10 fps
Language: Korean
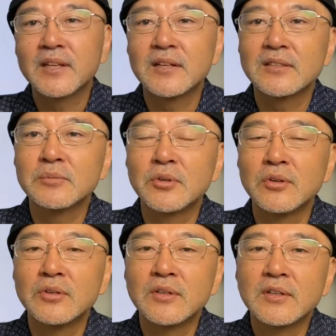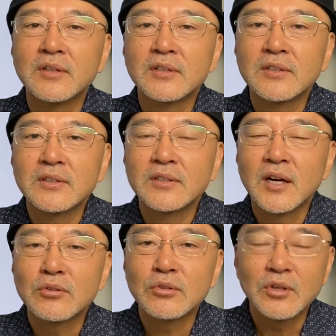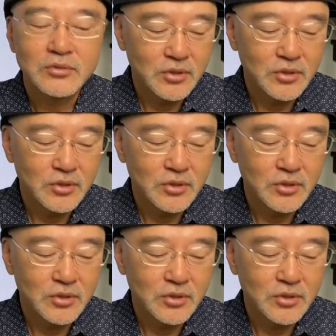그래서 뭐 한국 영성이